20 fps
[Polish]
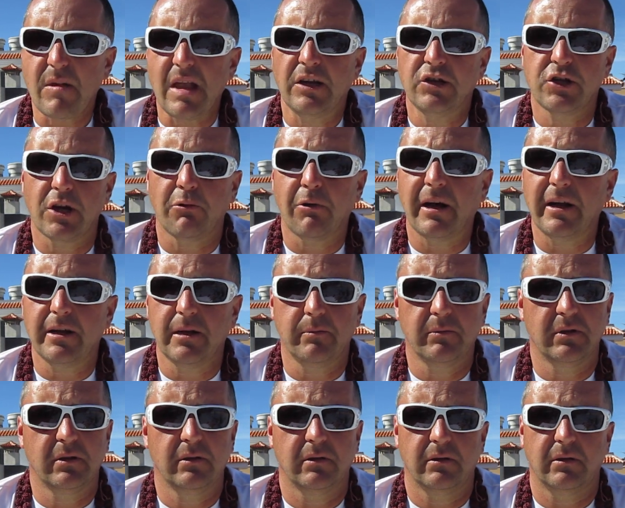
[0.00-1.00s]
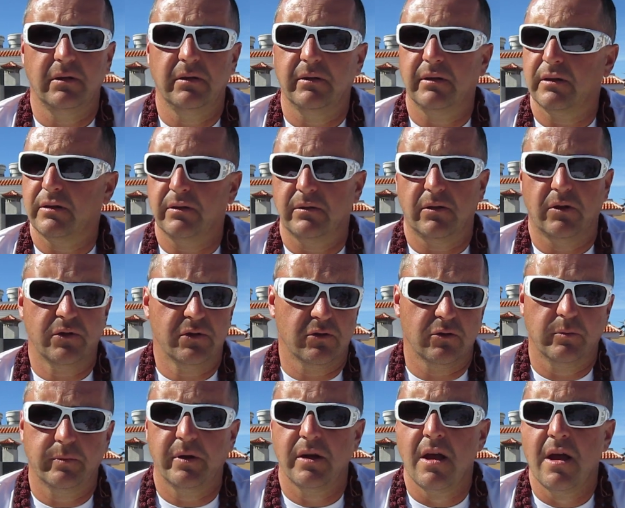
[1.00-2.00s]
e, działaniem tych innych
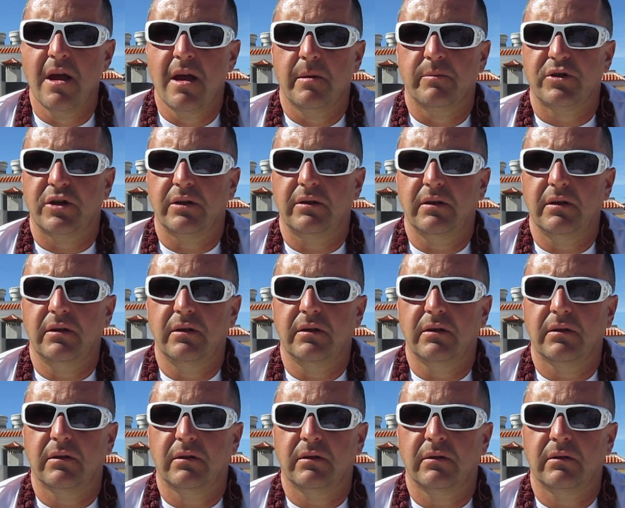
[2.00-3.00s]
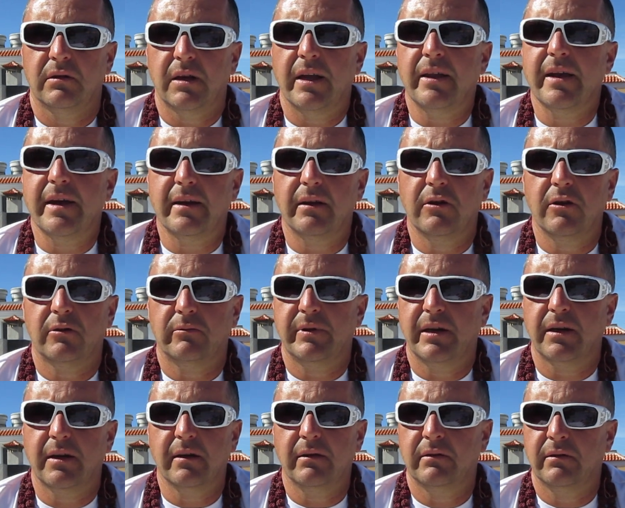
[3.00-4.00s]
osób, przed ich energią,
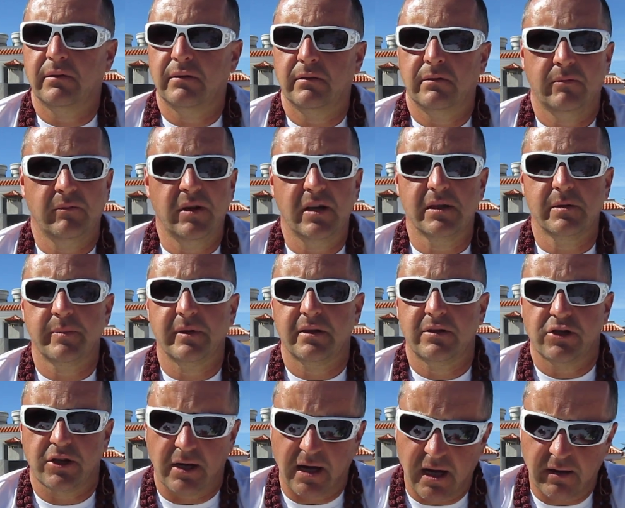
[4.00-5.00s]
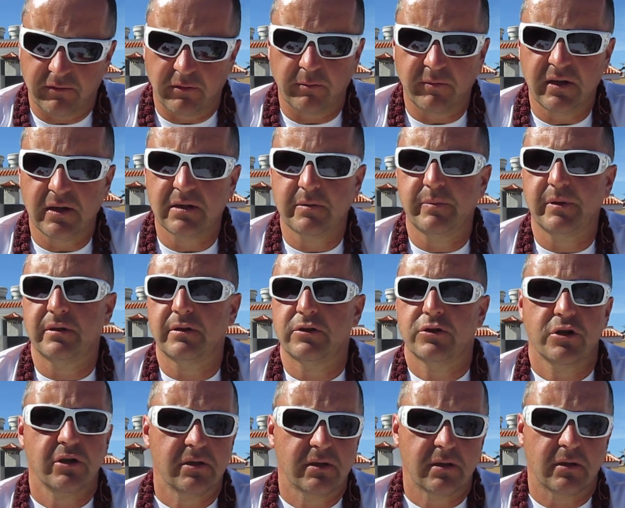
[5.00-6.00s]
niekiedy niezbyt ciekawą, niezbyt
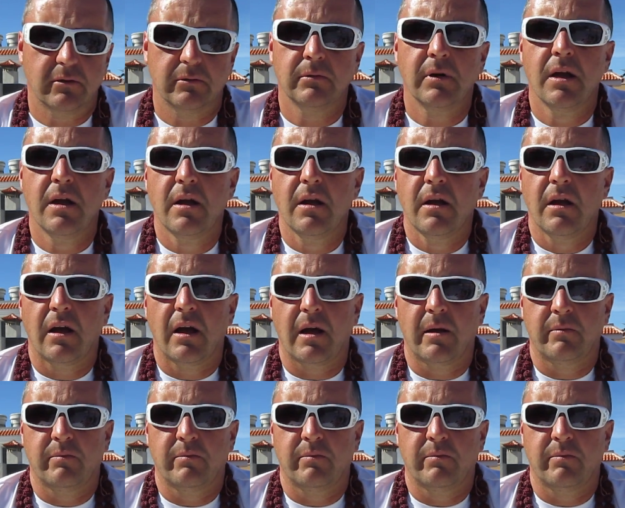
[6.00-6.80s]
czystą, a